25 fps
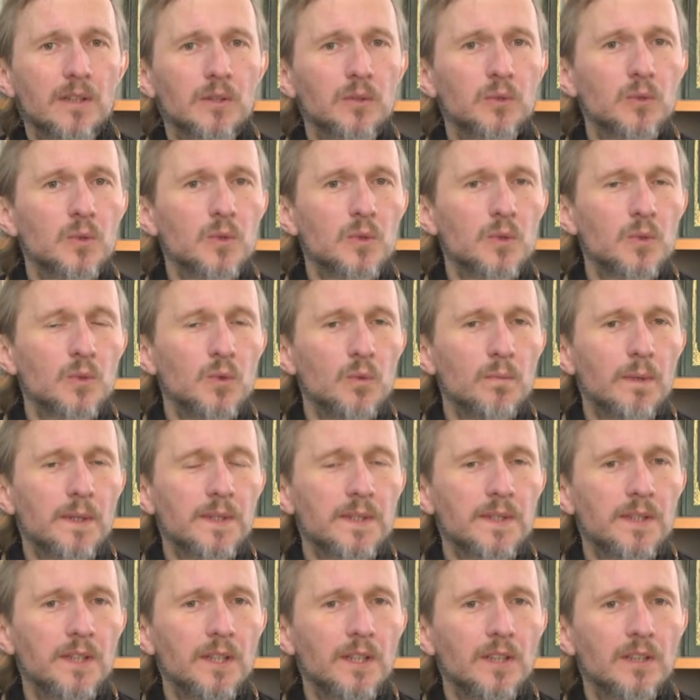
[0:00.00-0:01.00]
«Кто скупо
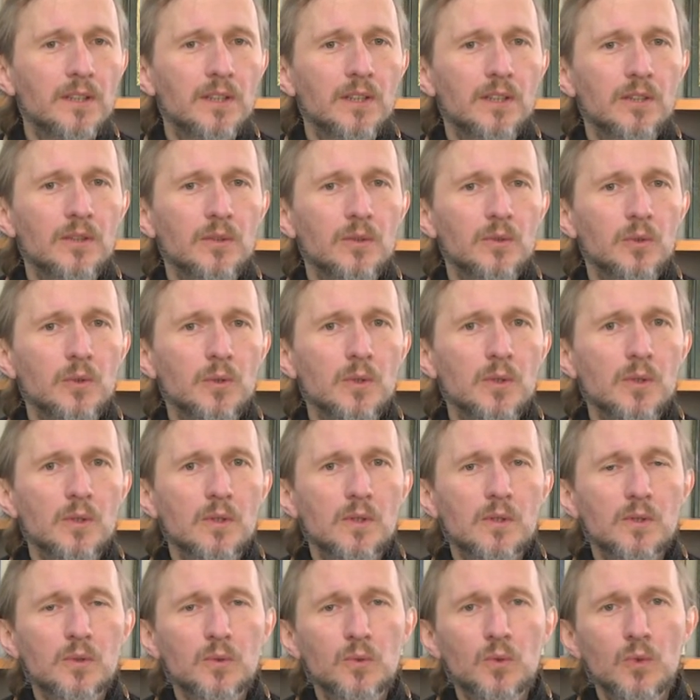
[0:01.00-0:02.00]
сеет, тот
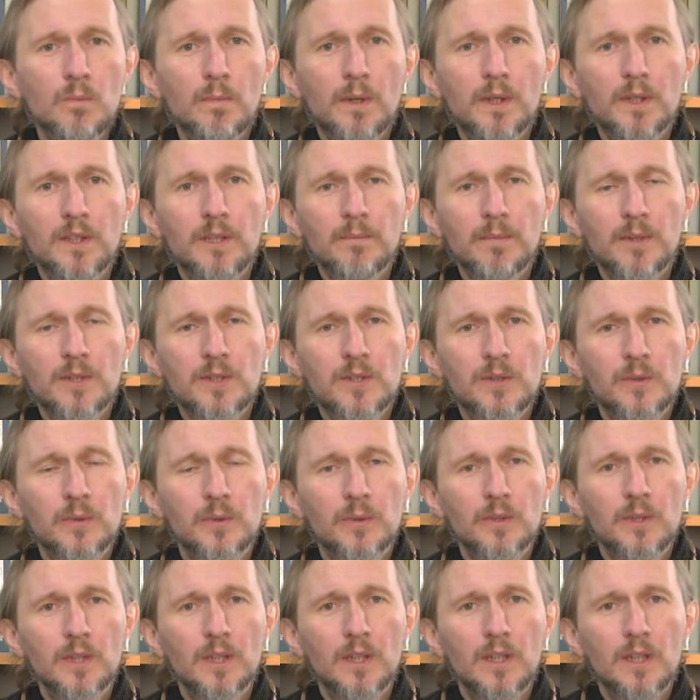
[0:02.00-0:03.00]
скупо и
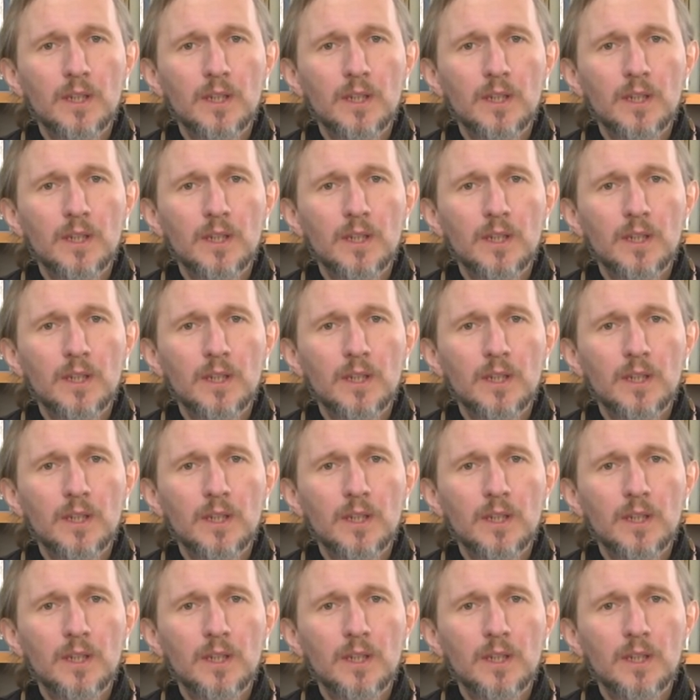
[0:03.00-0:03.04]
пожнет.